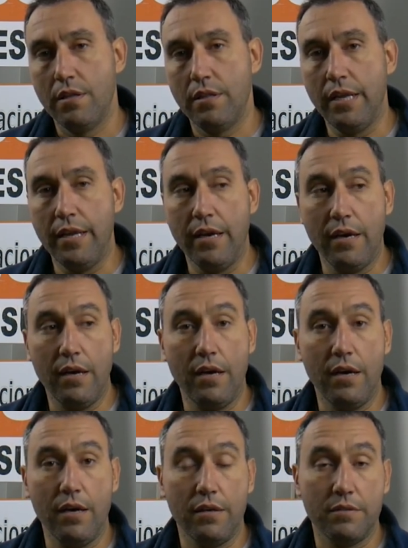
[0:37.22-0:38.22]

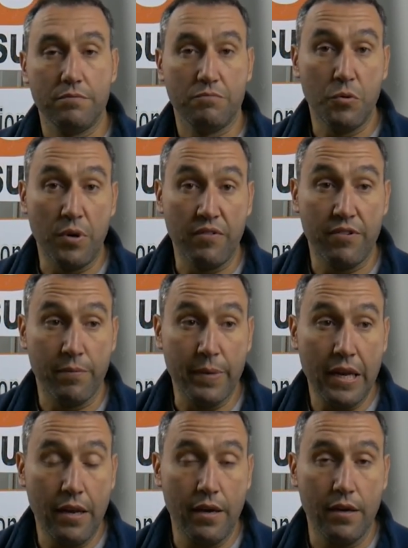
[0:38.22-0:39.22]
Tenía una
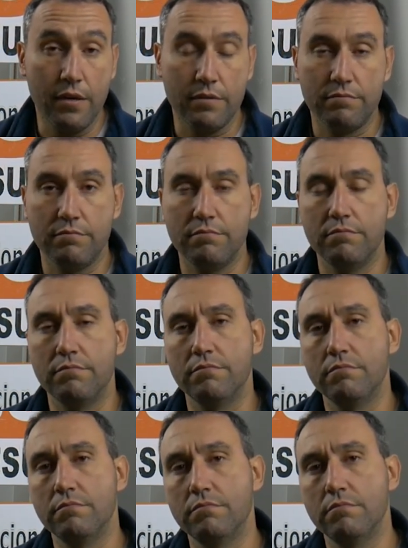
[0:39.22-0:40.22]
familia
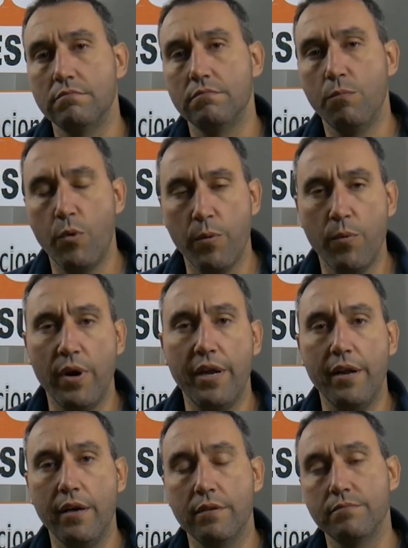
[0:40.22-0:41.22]
muy
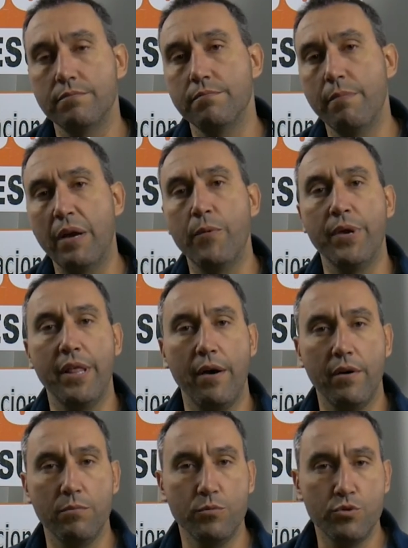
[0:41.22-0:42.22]
buena, me
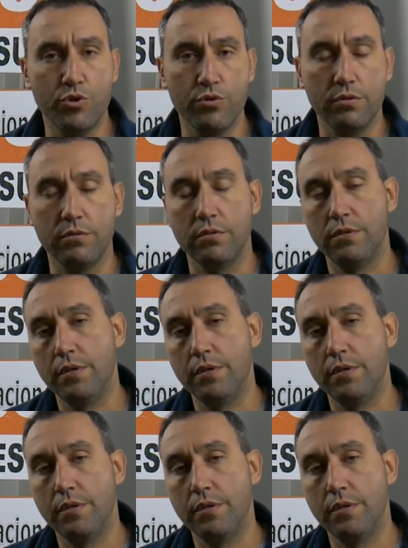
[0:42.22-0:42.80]
cuidaban mucho